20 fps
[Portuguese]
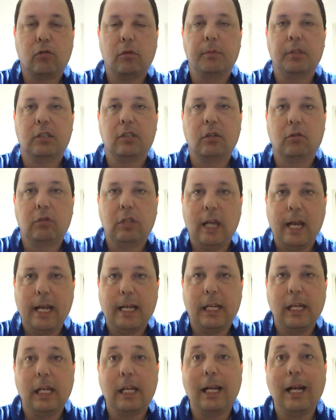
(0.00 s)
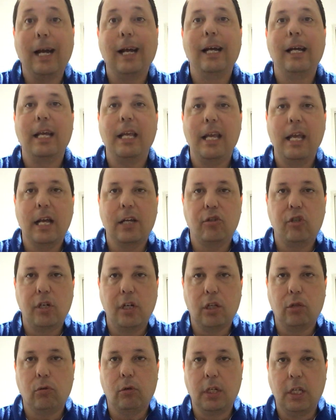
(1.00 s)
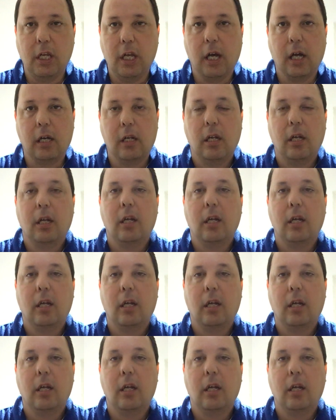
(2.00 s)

comissão técnica e a diretoria